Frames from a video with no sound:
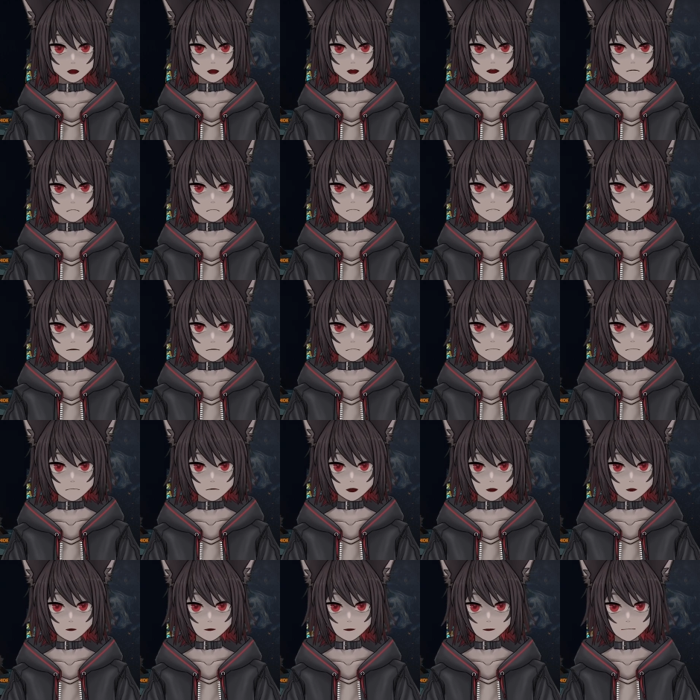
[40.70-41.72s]
ผมมีประมาณ
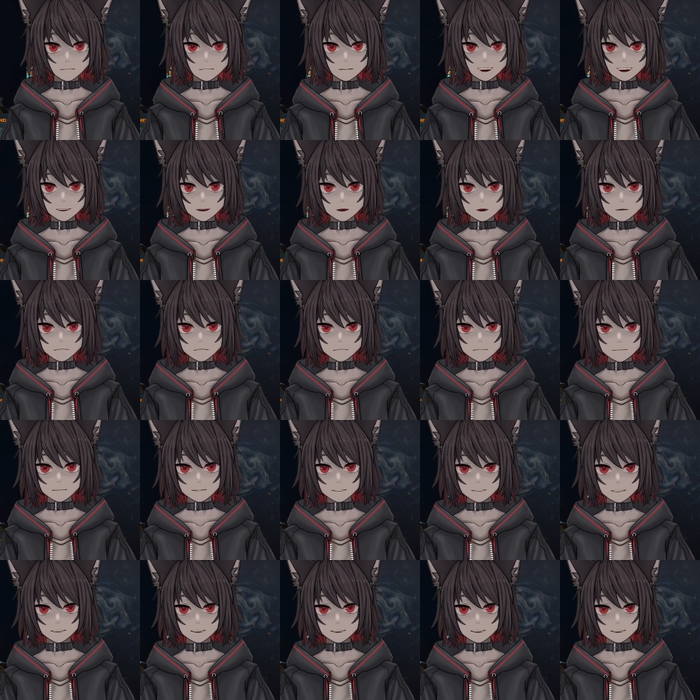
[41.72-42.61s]
78 เดี๋ยวผมน่าจะ